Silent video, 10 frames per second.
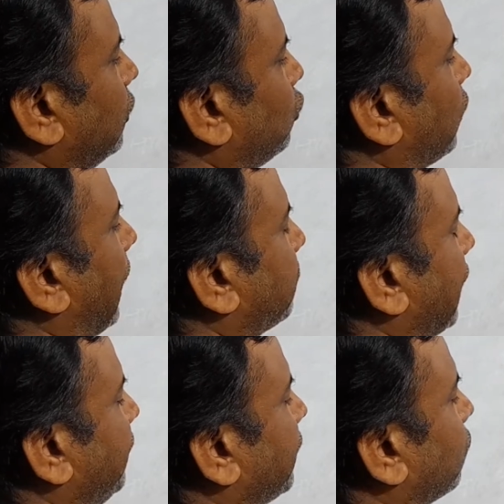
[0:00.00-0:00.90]
जो आपका
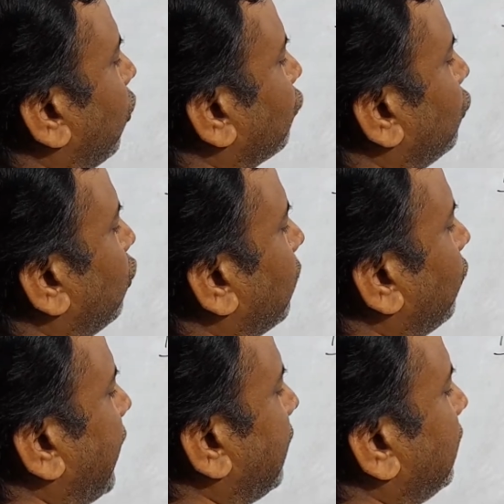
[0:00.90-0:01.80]
इंडियन काउंसिल ऑफ
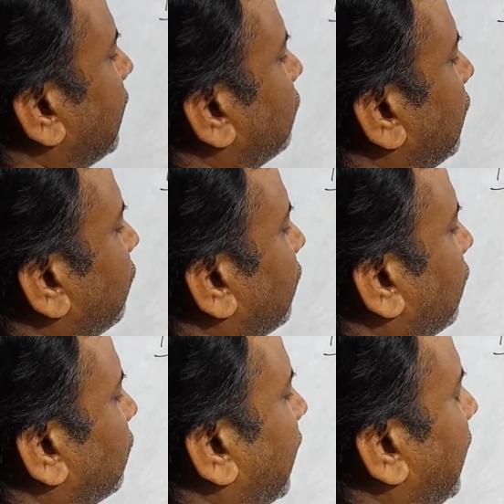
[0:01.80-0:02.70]
एग्रीकल्चर
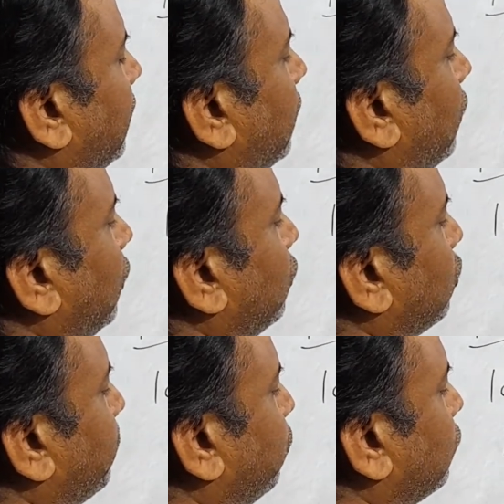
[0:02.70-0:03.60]
रिसर्च है
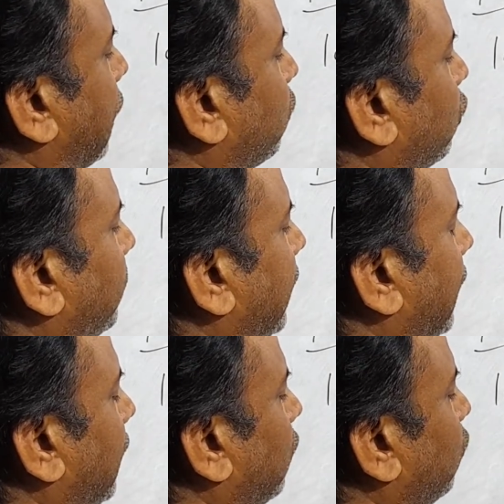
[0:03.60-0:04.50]
जो पूसा रोड में
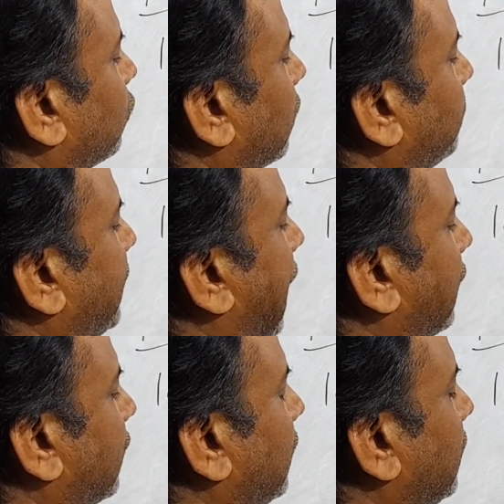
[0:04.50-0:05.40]
है वह बिहार
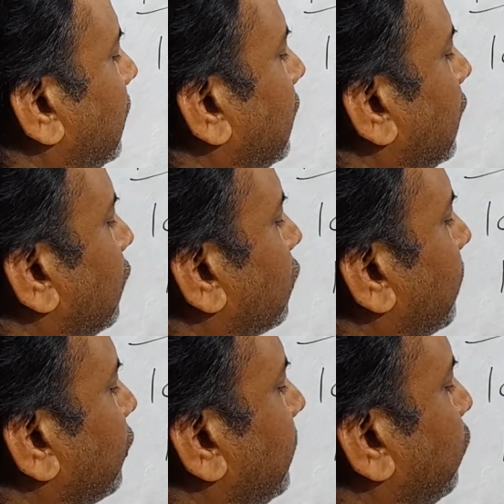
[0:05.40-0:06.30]
के ही
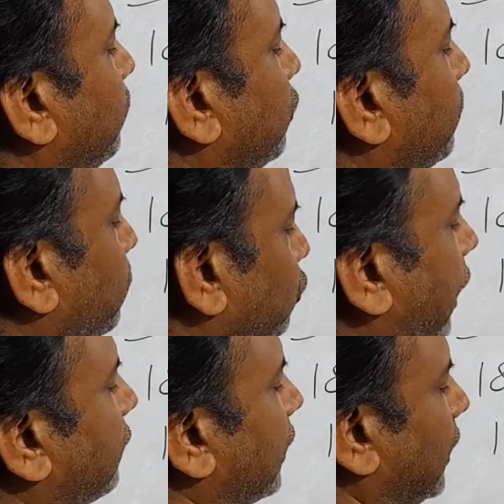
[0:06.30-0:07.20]
समस्तीपुर में जो
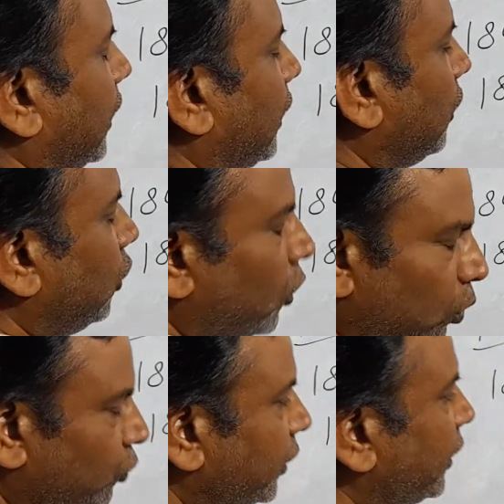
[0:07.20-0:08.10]
पूसा जगह है
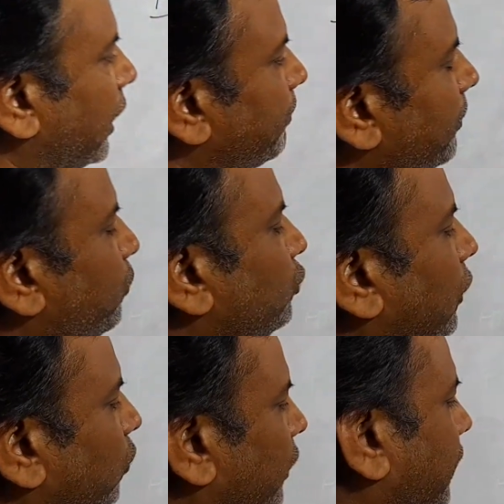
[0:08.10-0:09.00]
उसी के नाम पर पूसा
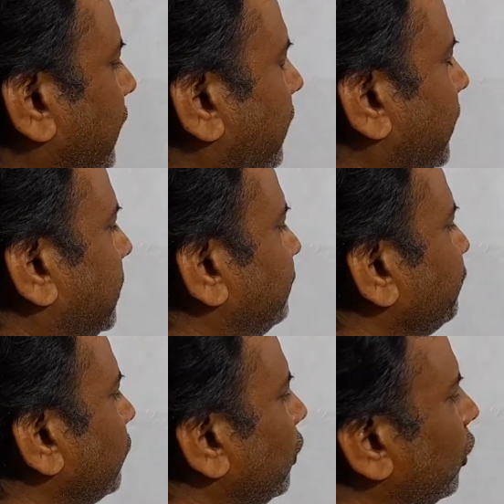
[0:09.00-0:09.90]
रोड रखा गया है
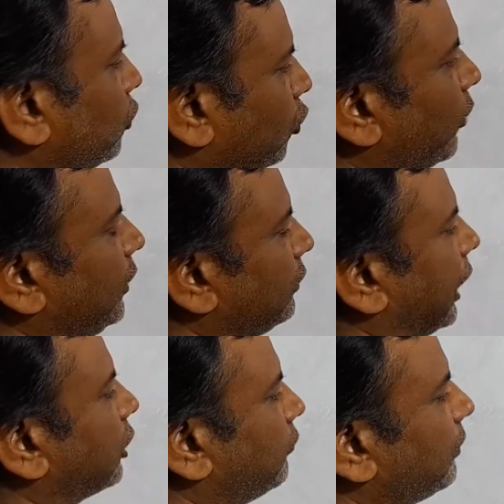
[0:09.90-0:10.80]
तो वही
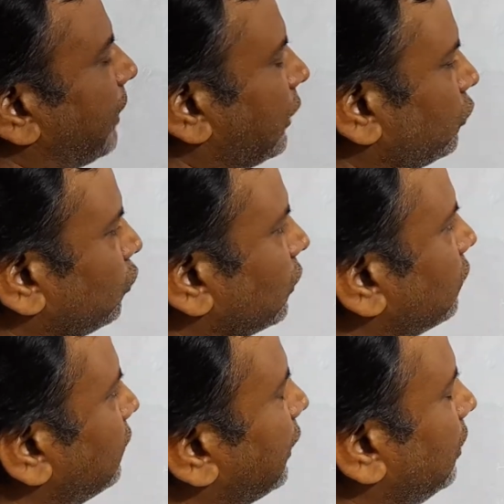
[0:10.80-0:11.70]
ट्रांसफर भारत की
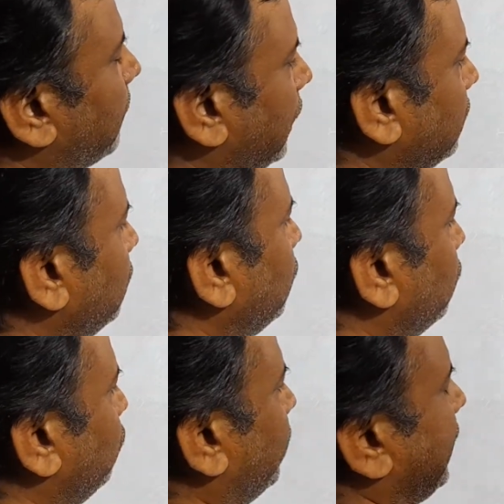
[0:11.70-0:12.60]
स्वतंत्रता के बाद
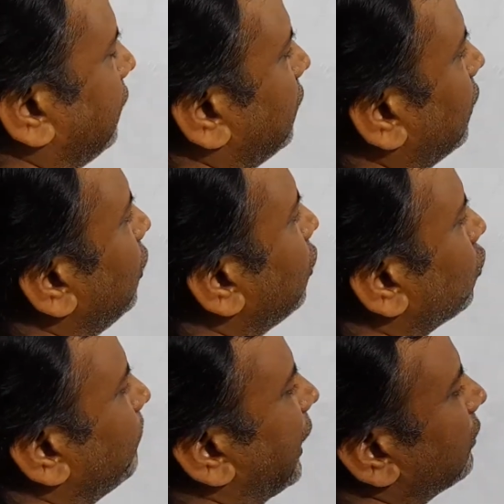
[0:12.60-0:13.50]
हो गया था
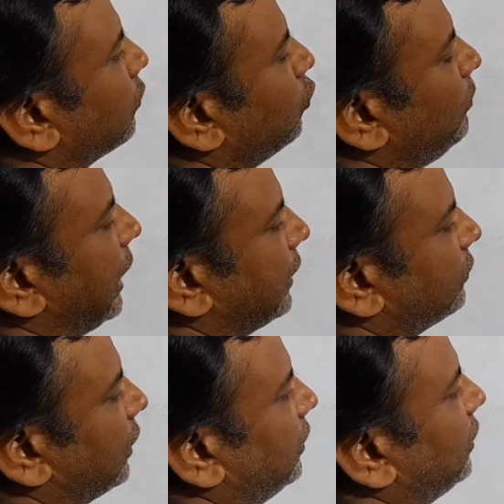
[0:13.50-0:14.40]
तो भारत में कुल मिला
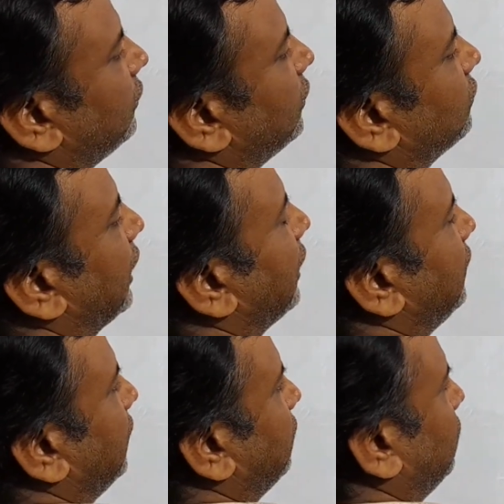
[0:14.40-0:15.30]
तकनीकी शिक्षा यही